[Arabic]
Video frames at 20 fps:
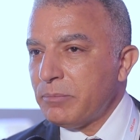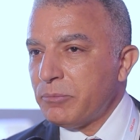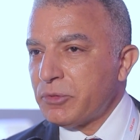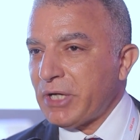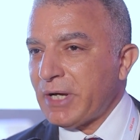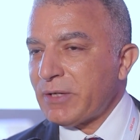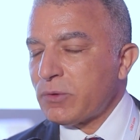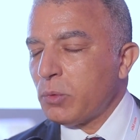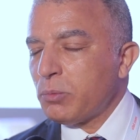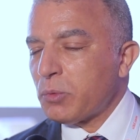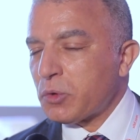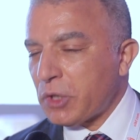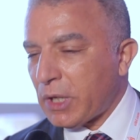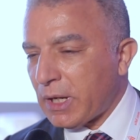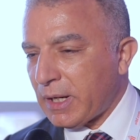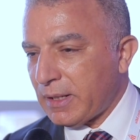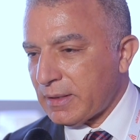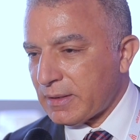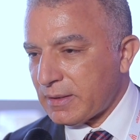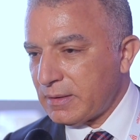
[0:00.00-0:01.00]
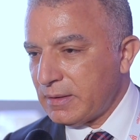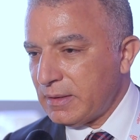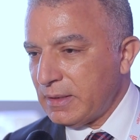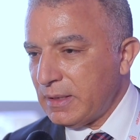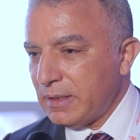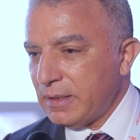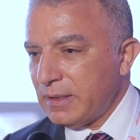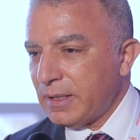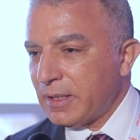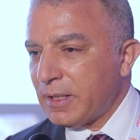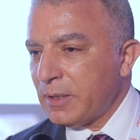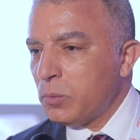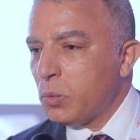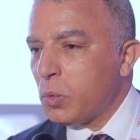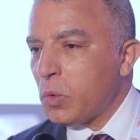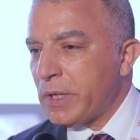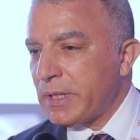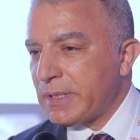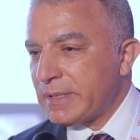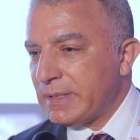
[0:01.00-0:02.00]
مش عايز اقول مصغر لكن
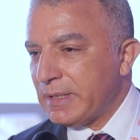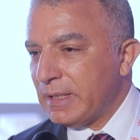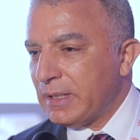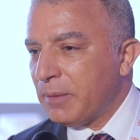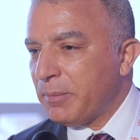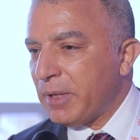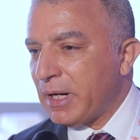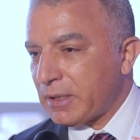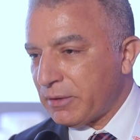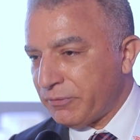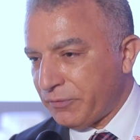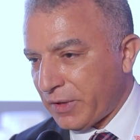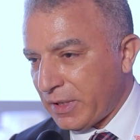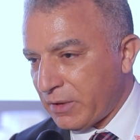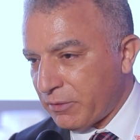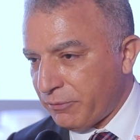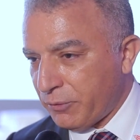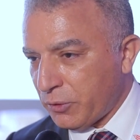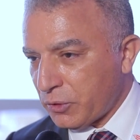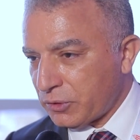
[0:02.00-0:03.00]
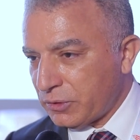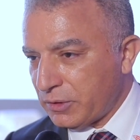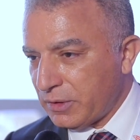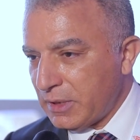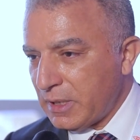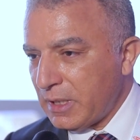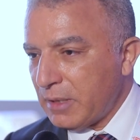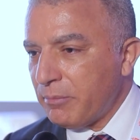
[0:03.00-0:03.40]
موازي لمعرض فرانكفورت